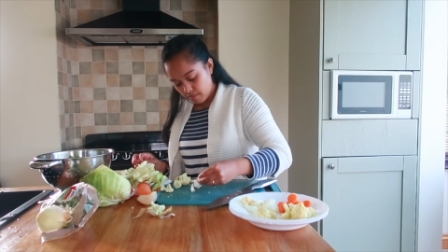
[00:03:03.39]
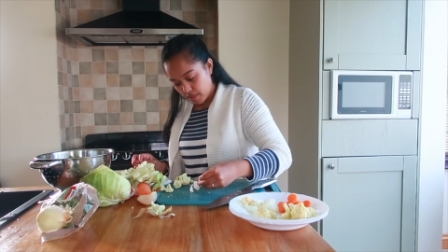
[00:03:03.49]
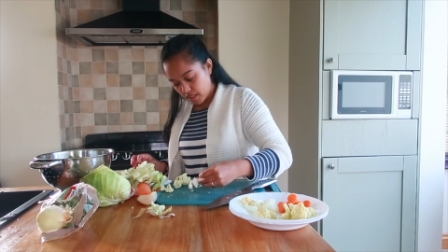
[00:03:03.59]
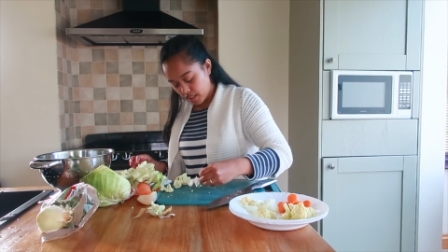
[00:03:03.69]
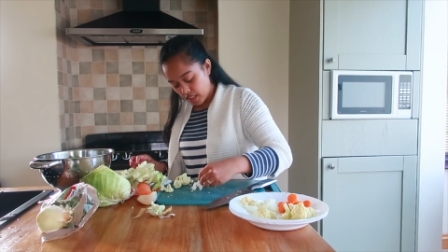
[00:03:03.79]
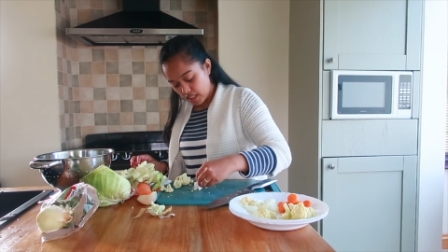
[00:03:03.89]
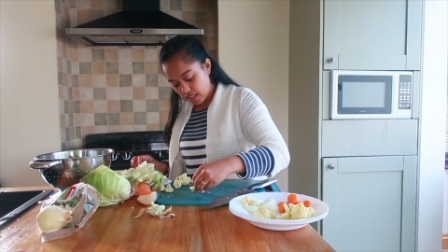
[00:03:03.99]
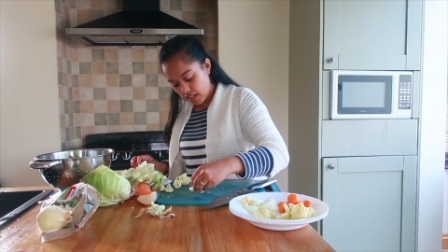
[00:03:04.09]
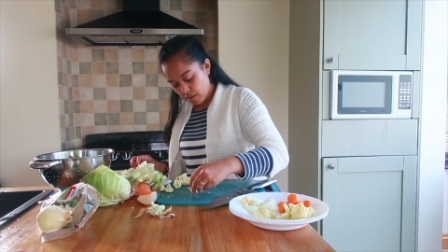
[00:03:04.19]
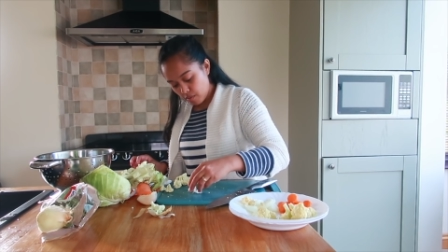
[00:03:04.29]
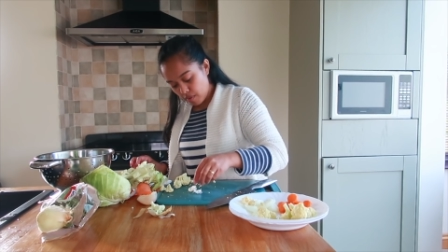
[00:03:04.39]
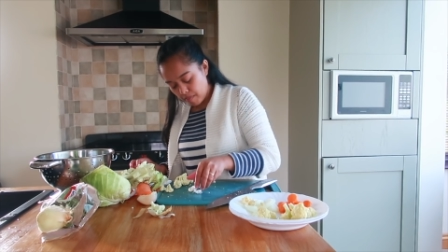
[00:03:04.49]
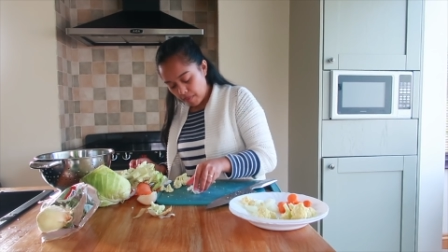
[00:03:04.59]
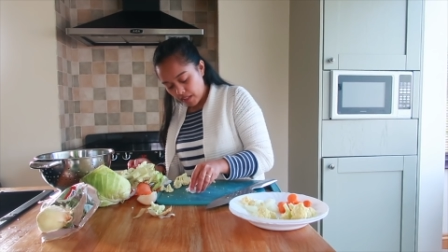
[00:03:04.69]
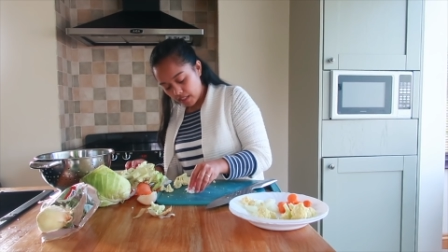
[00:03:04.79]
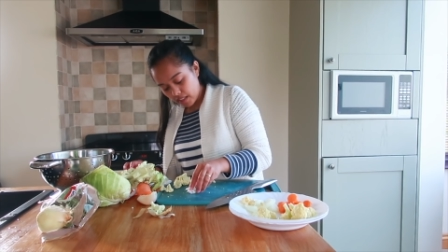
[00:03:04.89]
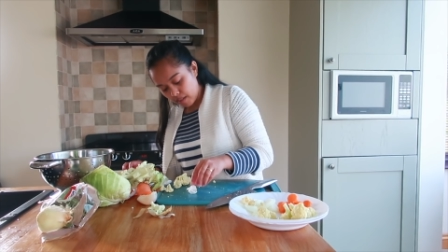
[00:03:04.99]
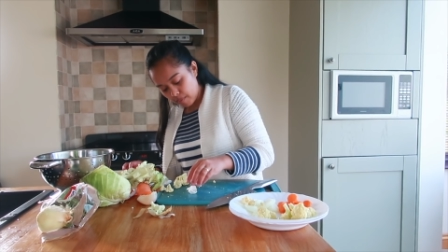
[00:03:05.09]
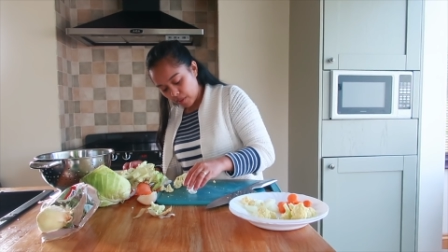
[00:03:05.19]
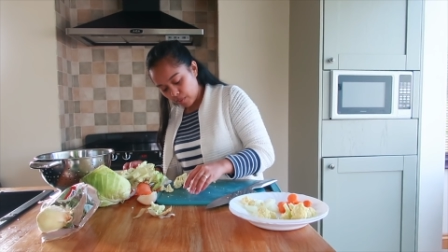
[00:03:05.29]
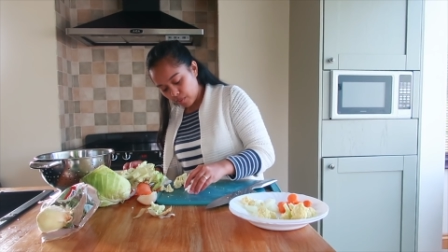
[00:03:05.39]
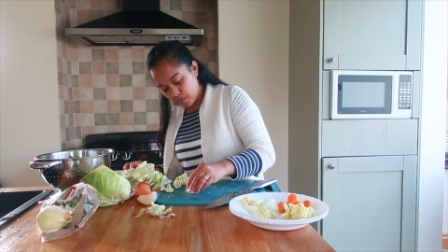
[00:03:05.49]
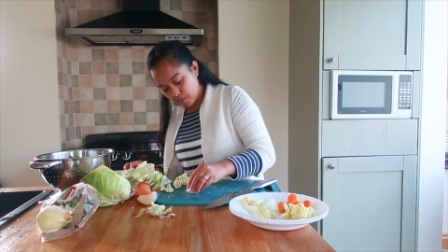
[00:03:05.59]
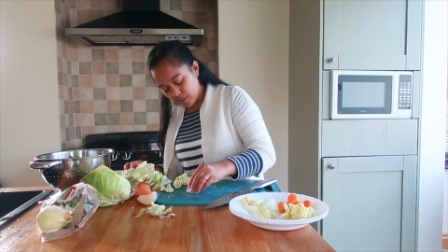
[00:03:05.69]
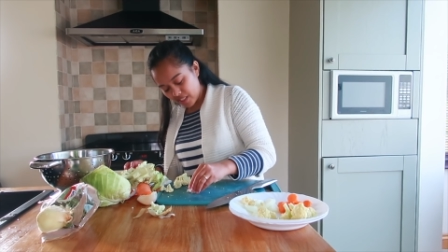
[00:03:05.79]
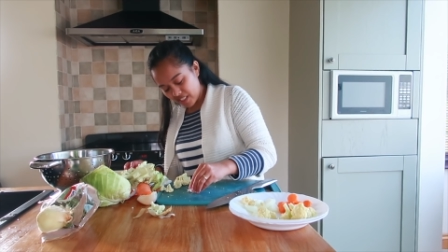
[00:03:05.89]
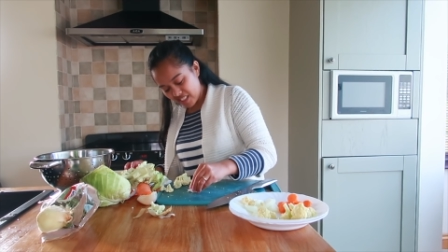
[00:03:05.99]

May nakita ako mga palangga, may uod.